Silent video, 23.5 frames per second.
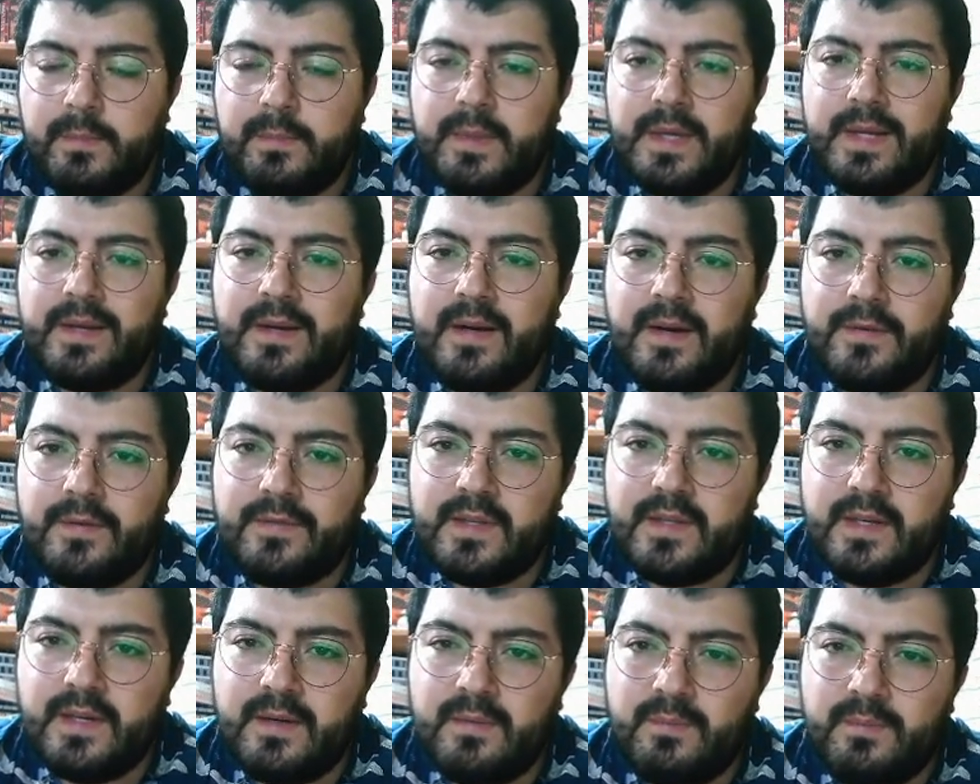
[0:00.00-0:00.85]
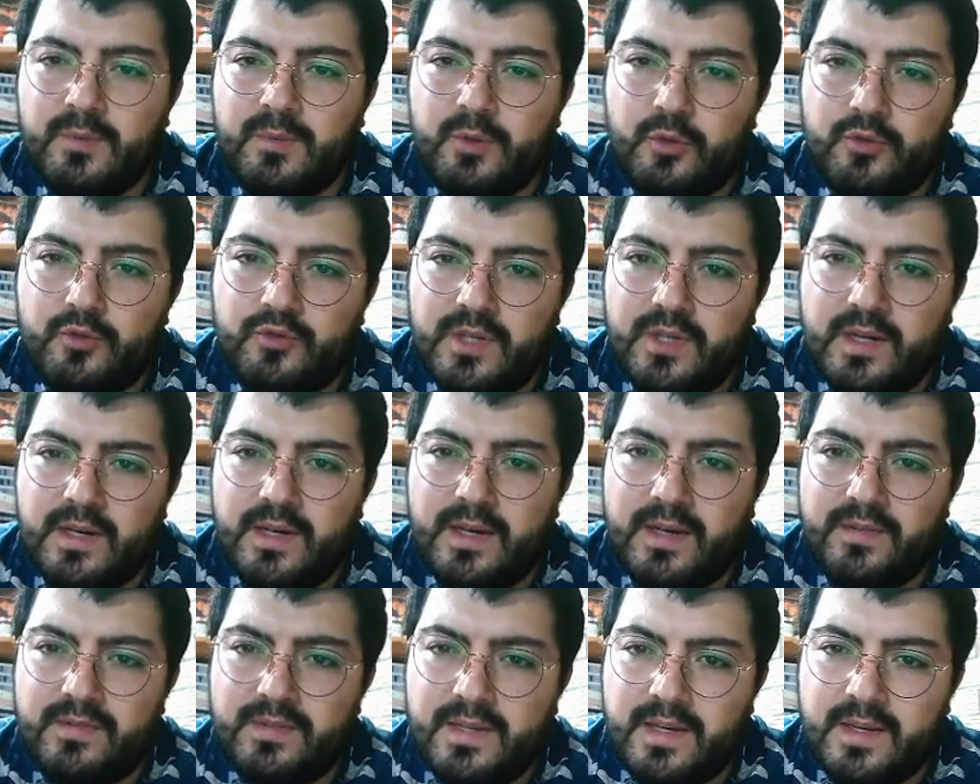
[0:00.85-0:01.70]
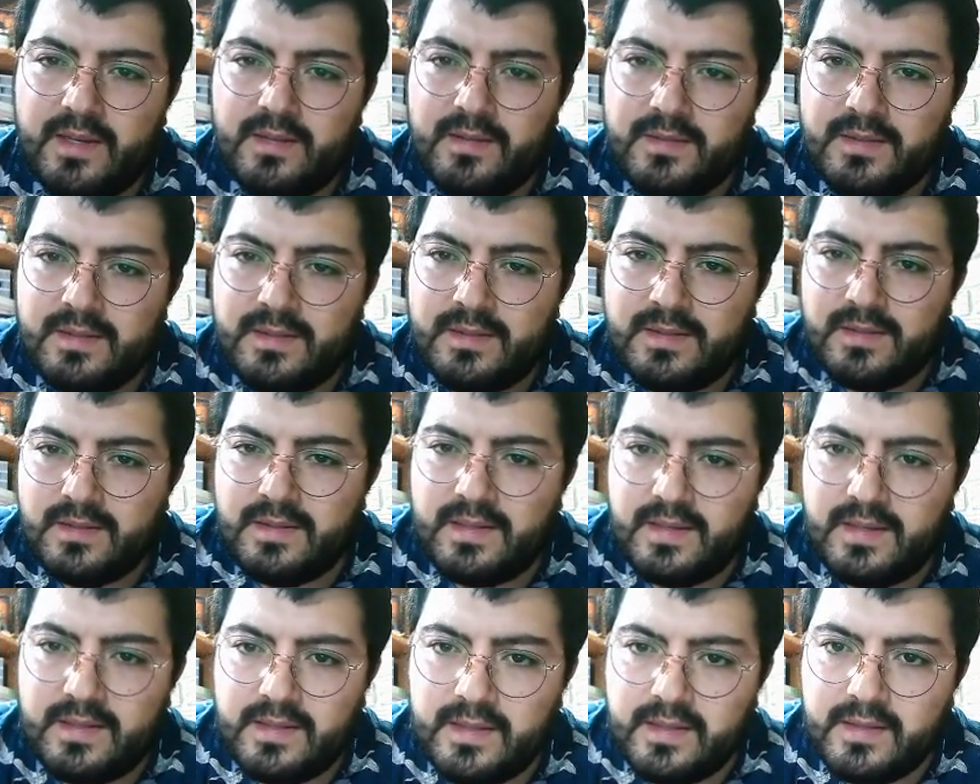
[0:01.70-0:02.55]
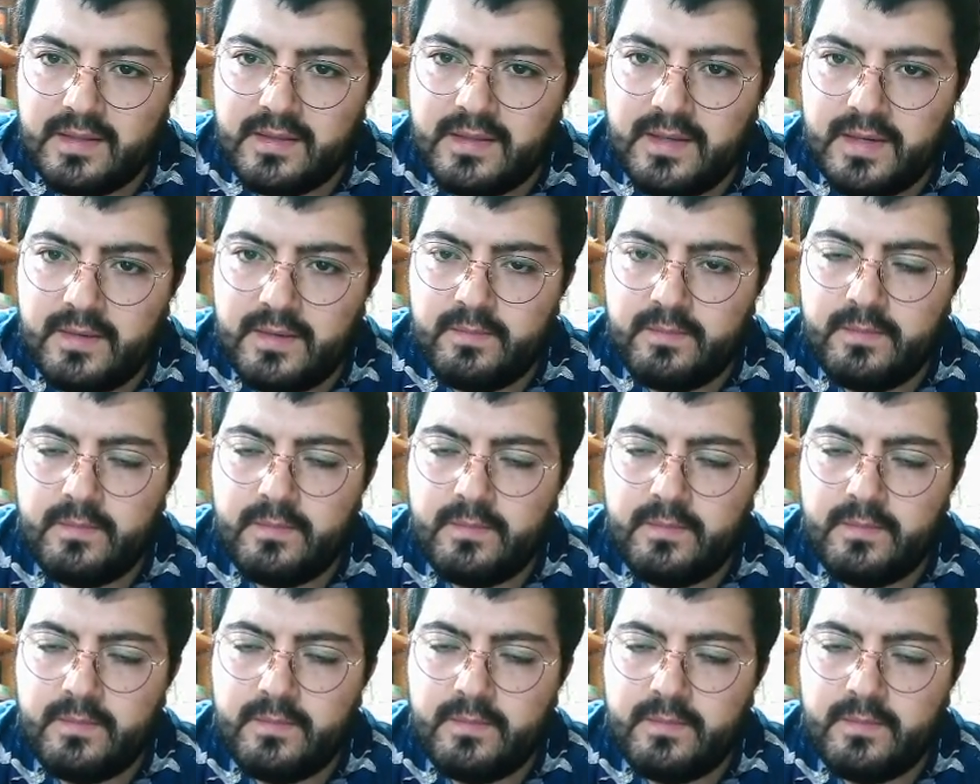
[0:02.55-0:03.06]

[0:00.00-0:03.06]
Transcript: Bir hafta boyunca evde istirahat etti.